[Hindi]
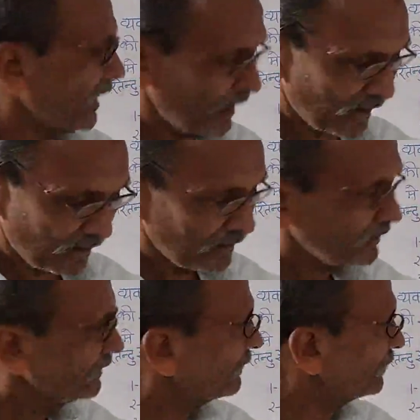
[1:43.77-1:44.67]
आया
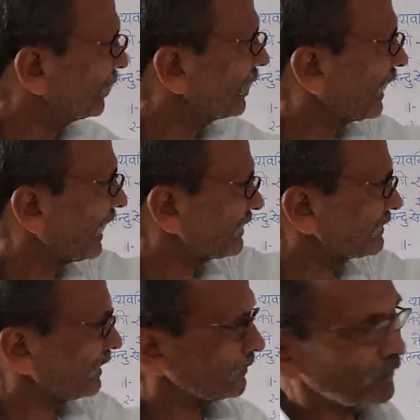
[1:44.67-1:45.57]
जो आज
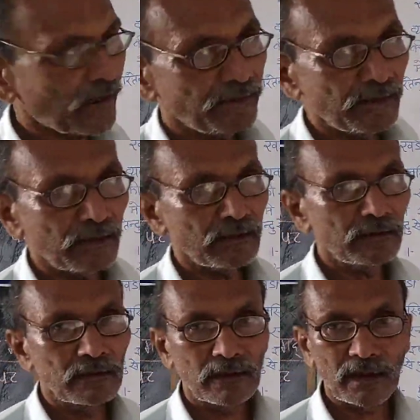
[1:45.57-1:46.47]
तक मान्य है
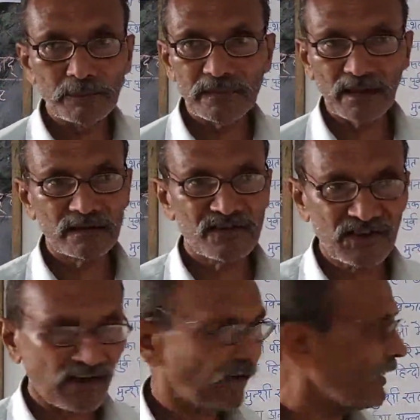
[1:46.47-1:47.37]
अब तक
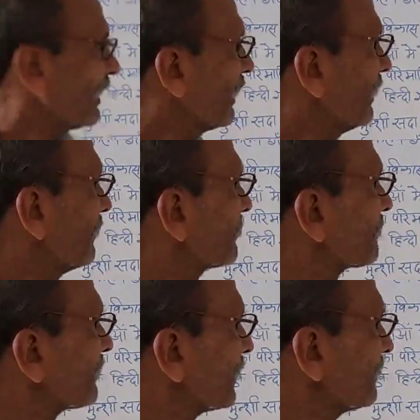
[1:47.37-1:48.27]
चल रहा है
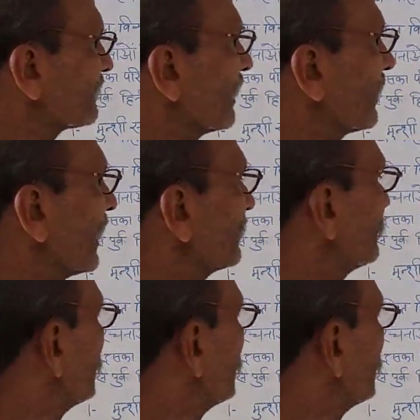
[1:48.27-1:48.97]
इसके बाद